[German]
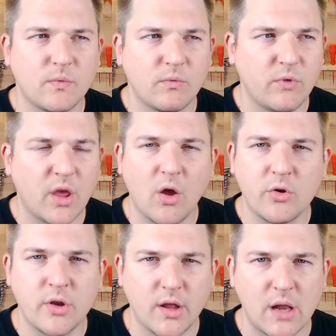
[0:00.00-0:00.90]
wäre
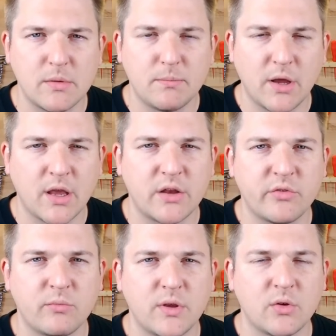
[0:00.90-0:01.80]
auch eine gelbe Plakette
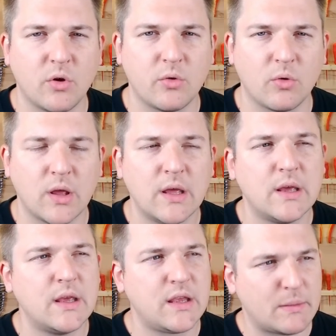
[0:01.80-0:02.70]
für mich in Ordnung.
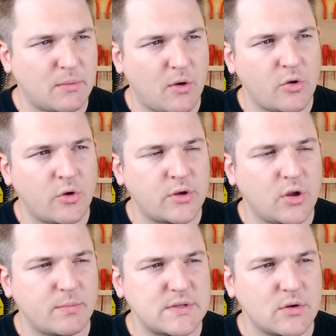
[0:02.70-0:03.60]
Ich habe aber auch noch
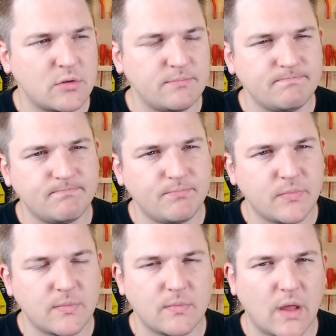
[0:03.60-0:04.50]
die Option,
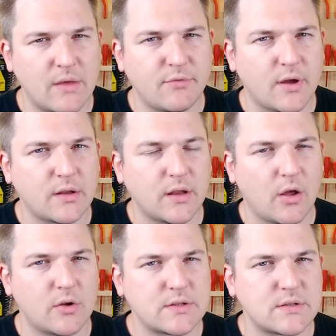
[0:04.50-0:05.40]
einfach
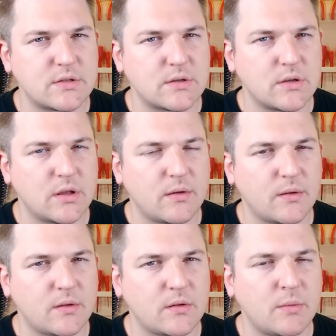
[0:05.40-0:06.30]
daraus
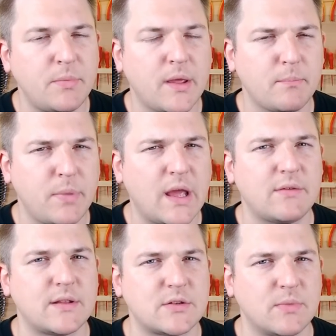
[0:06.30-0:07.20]
äh, einen
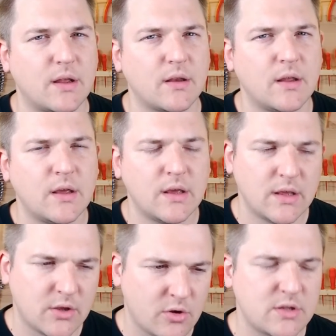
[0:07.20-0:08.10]
PKW zu machen.
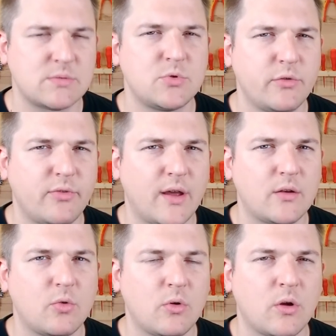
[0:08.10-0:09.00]
Ich könnte zum TÜV
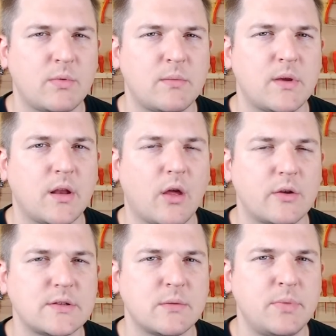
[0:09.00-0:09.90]
fahren, gucken, ob die mir
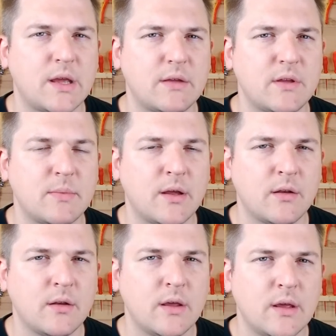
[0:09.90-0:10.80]
daraus einen PKW
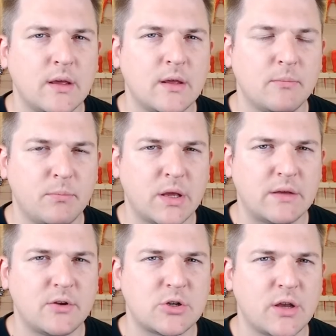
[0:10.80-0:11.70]
machen, einen
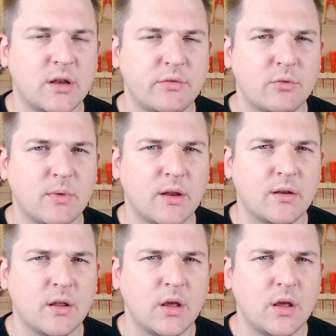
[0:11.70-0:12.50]
PKW-Schein dafür machen